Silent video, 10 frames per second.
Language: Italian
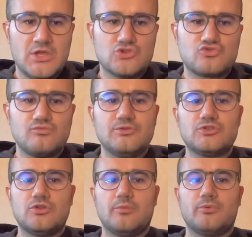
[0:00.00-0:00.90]

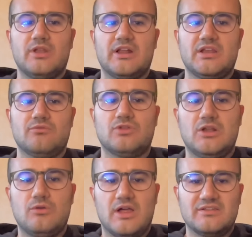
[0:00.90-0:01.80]
subito dopo l'arrivo
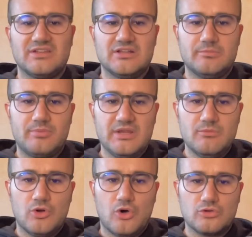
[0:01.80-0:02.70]
dall'Olanda del
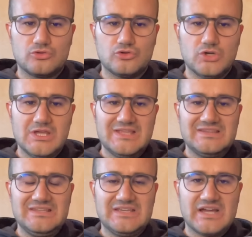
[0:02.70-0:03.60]
primo lotto
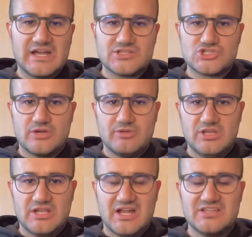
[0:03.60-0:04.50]
di caccia
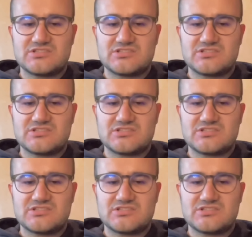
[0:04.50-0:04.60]
americani.